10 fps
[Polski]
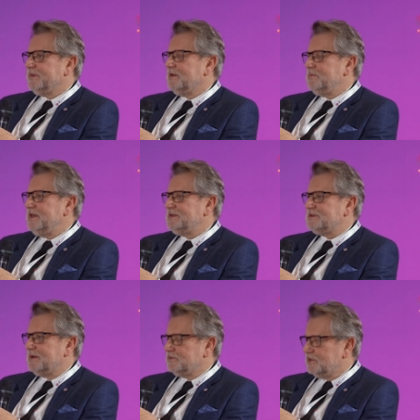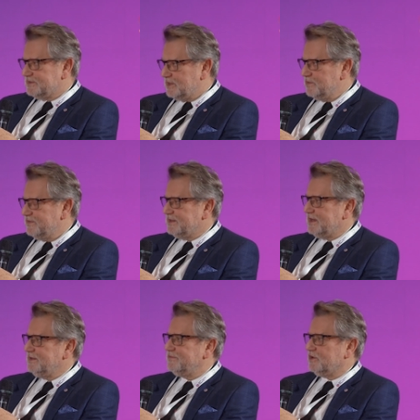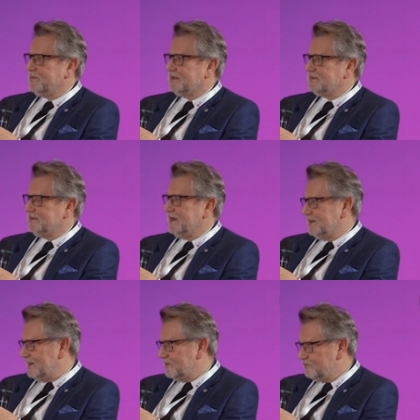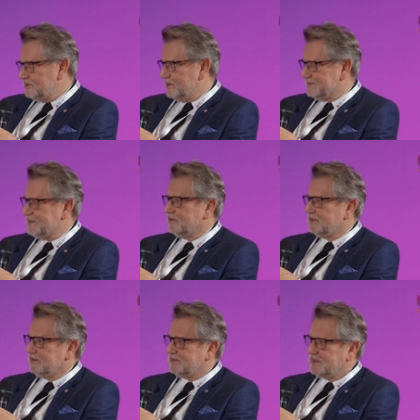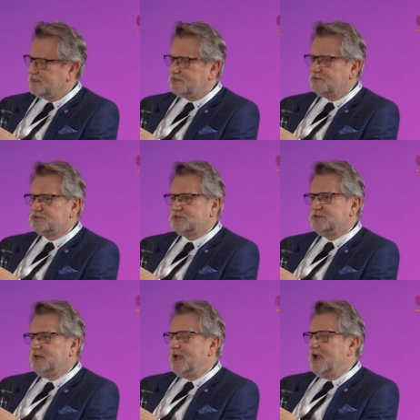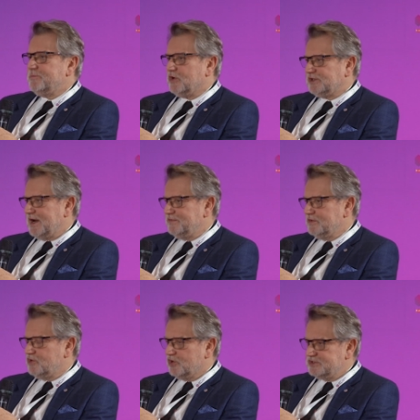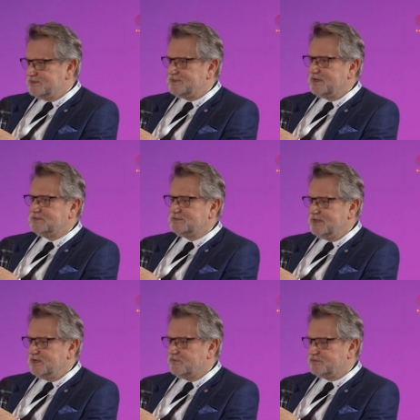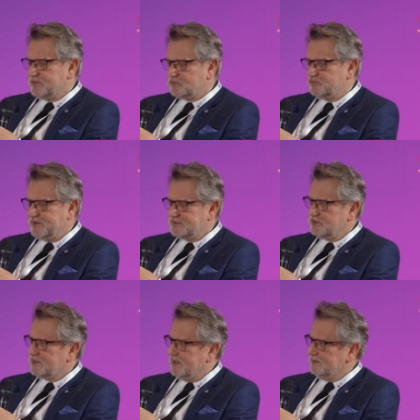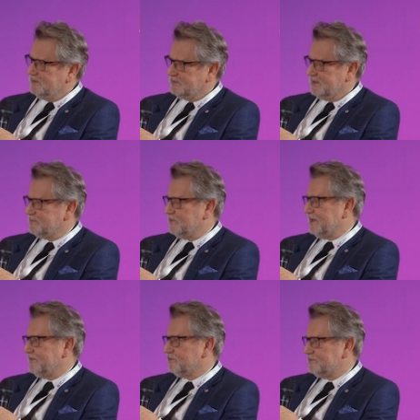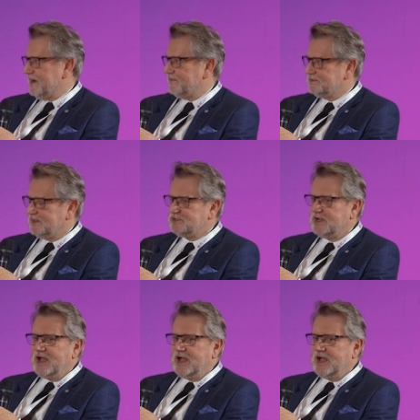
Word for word: miejscem do zdobywania informacji, ale dla ludzi rozsądnych, takich, którzy potrafią korzystać z niego w sposób racjonalny, to znaczy potrafią sprawdzać,